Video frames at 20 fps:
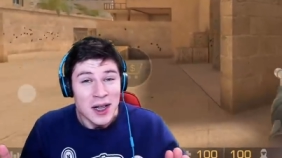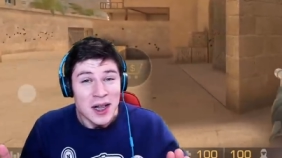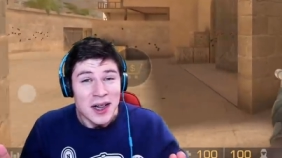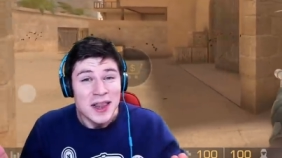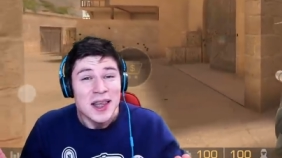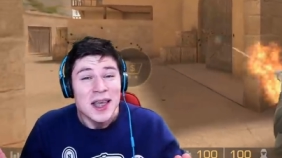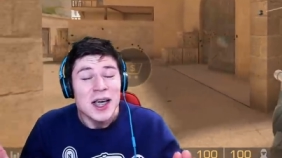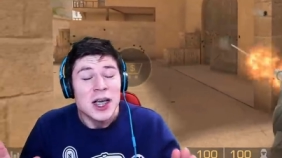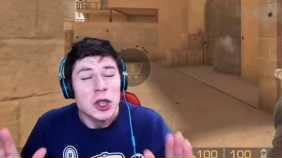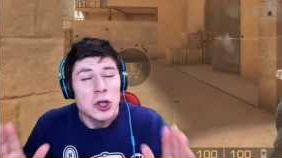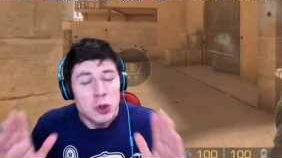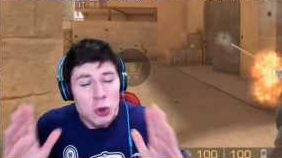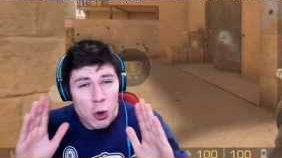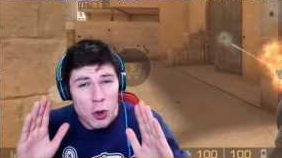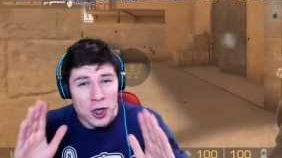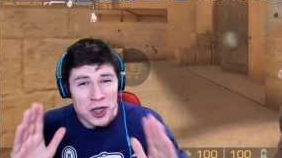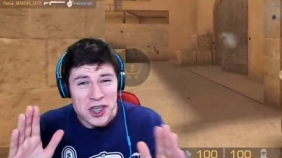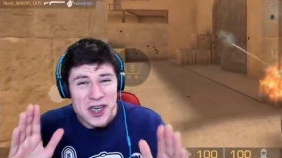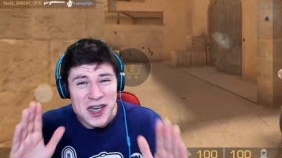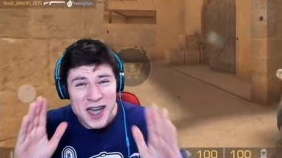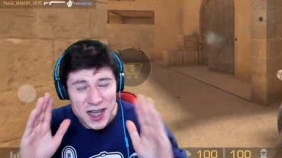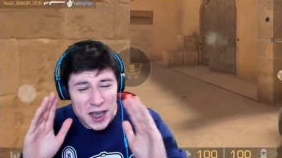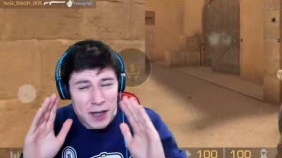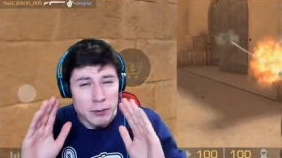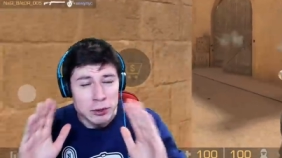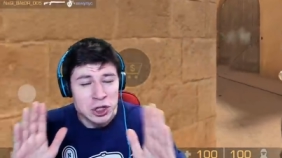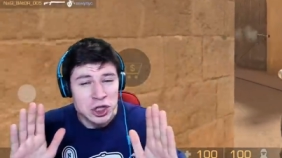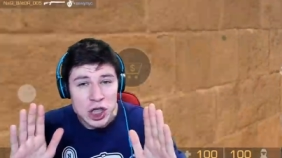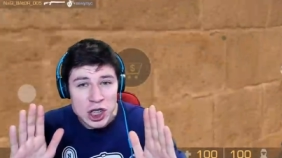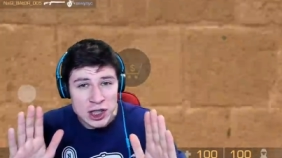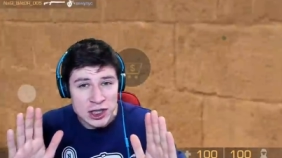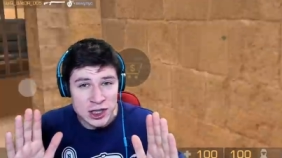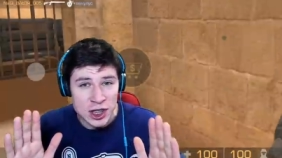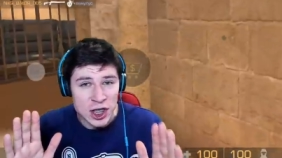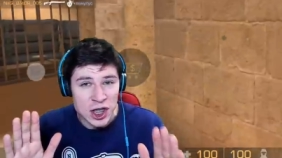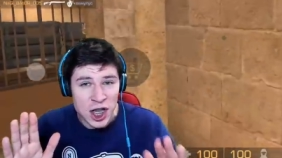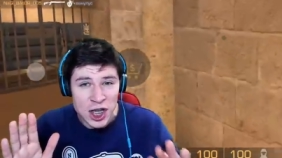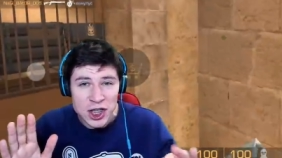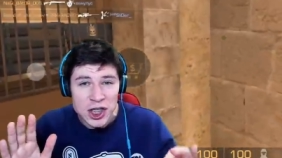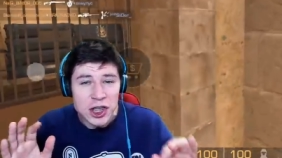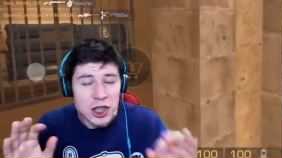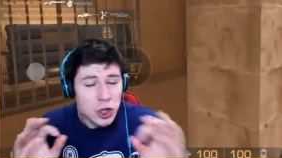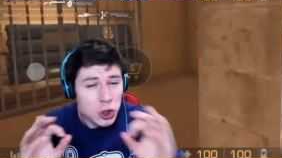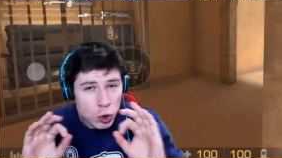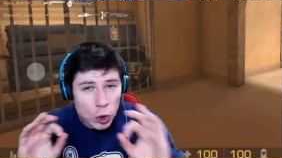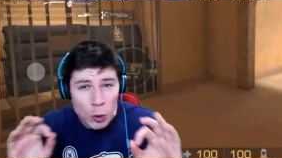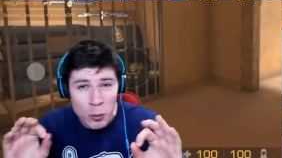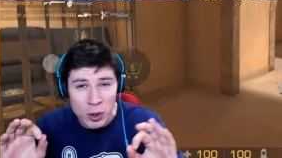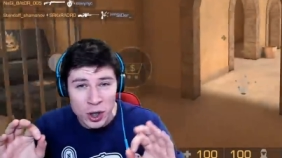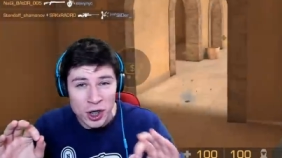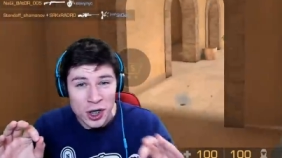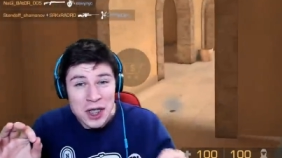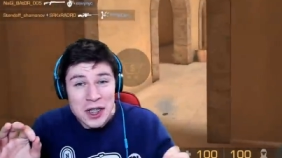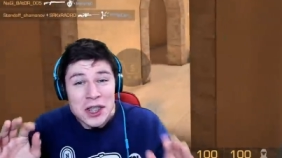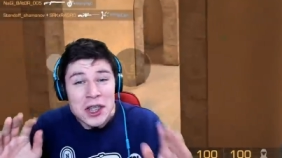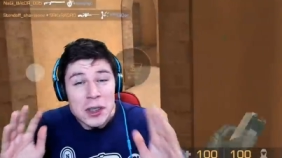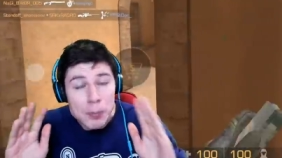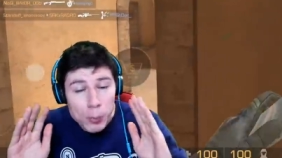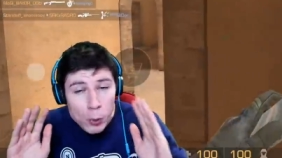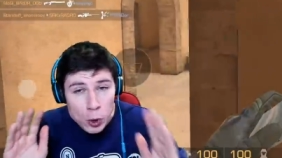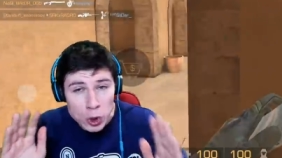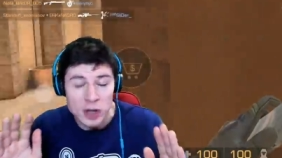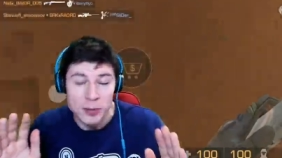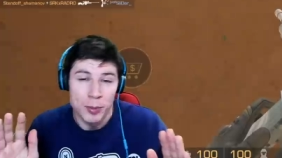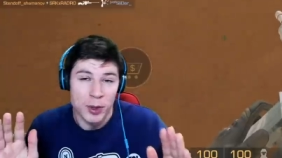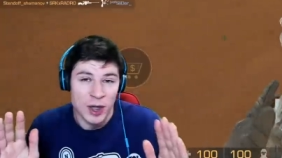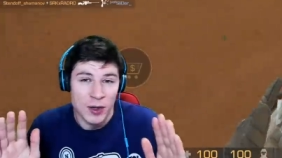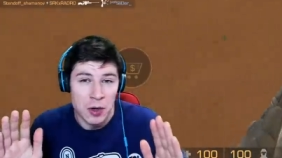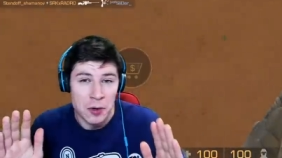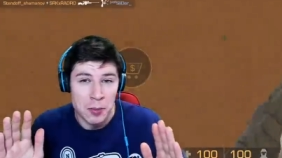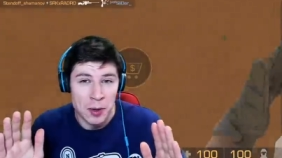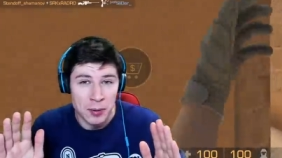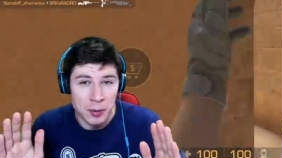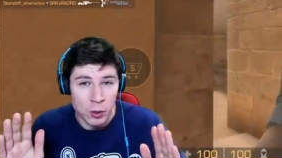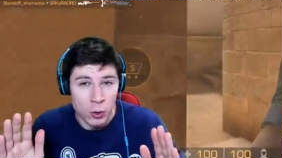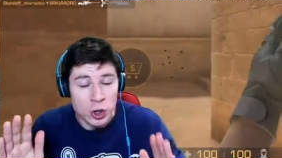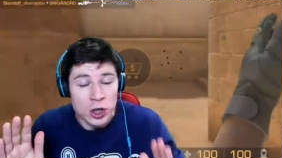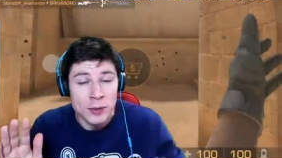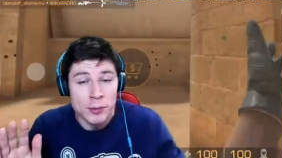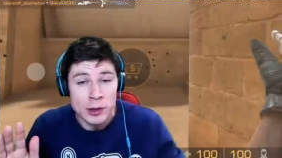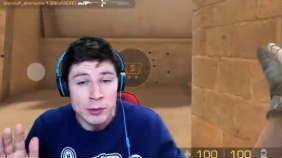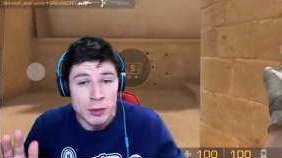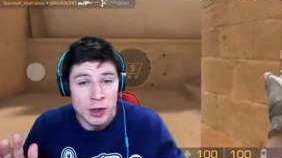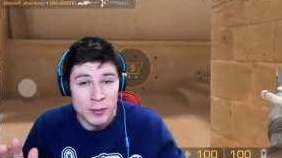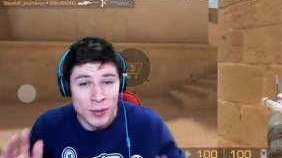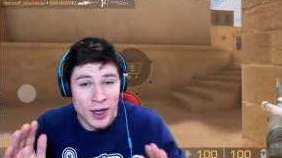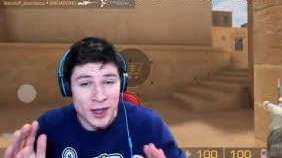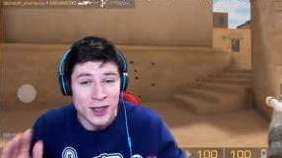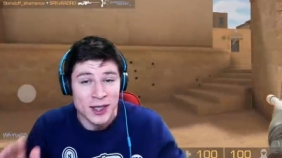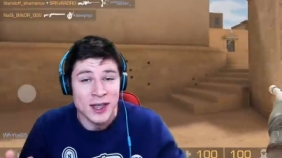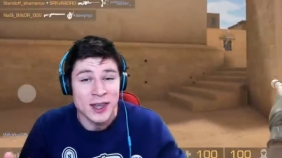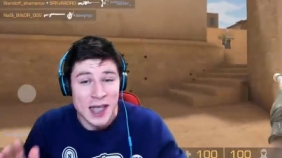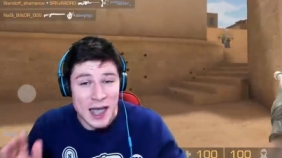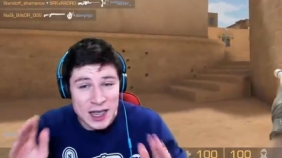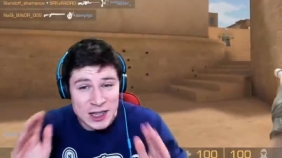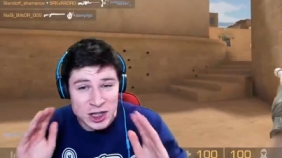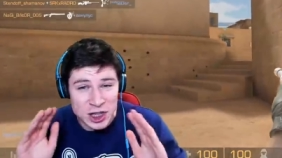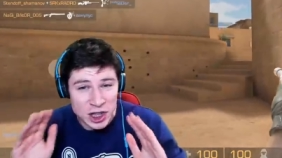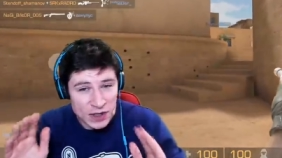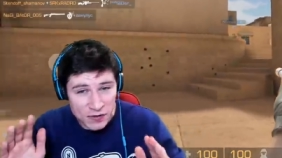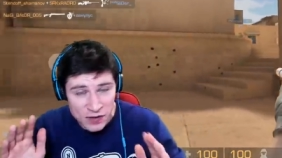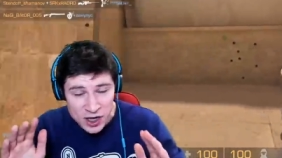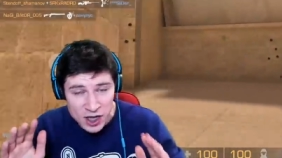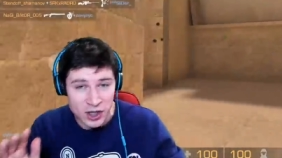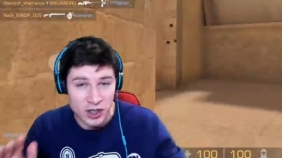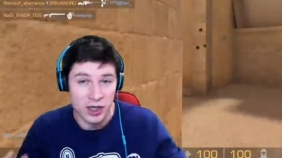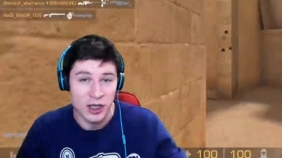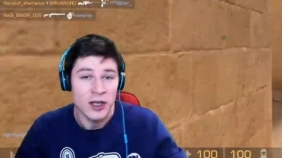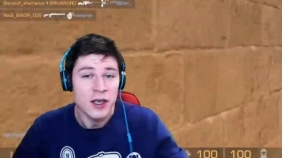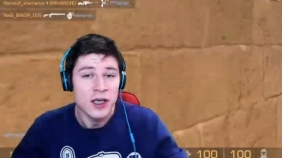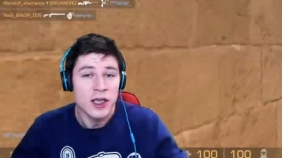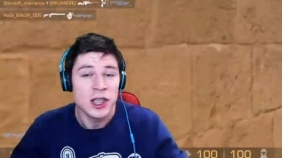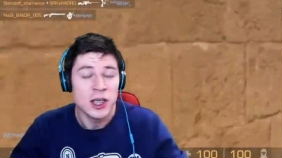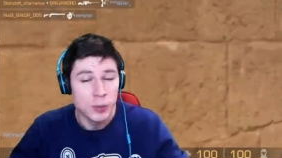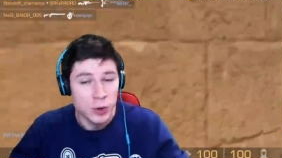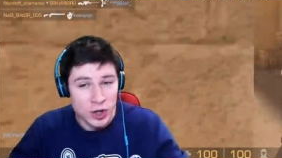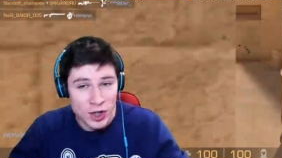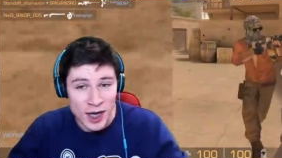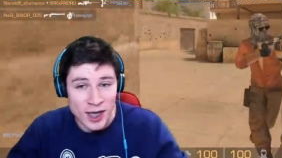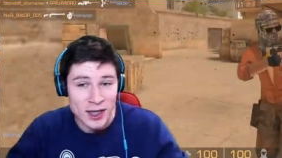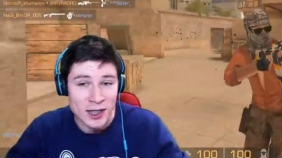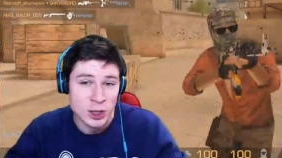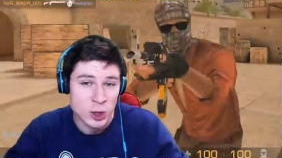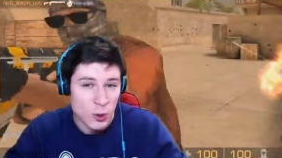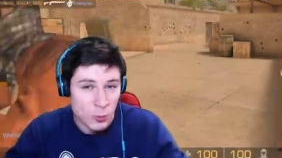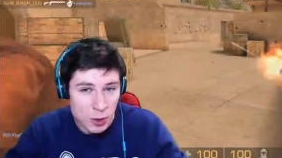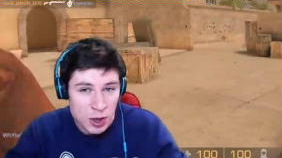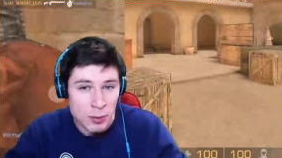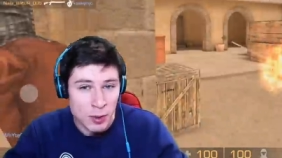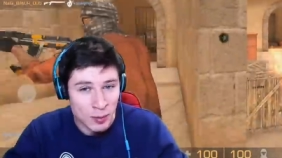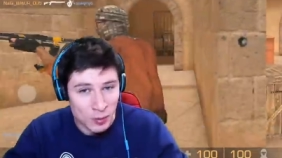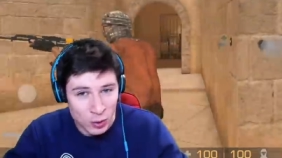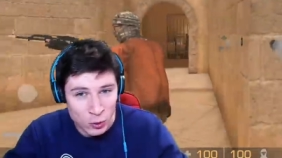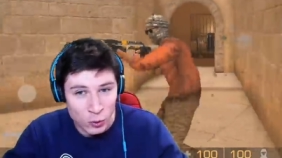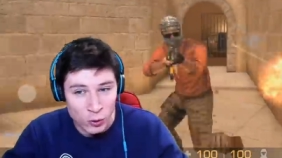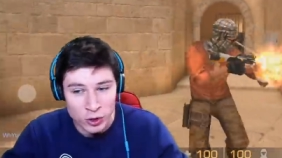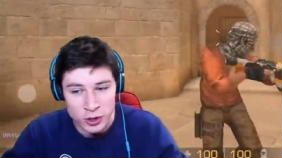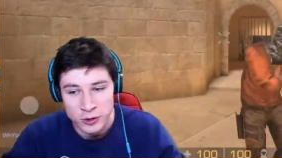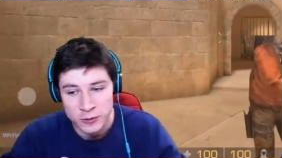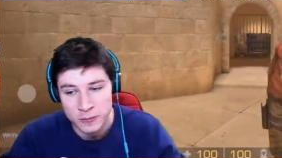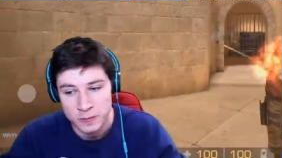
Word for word: Никто, никогда в жизни, ни один ютубер не будет продавать промокоды. Поэтому, ребята, даже не верьте и не пытайтесь купить промокод.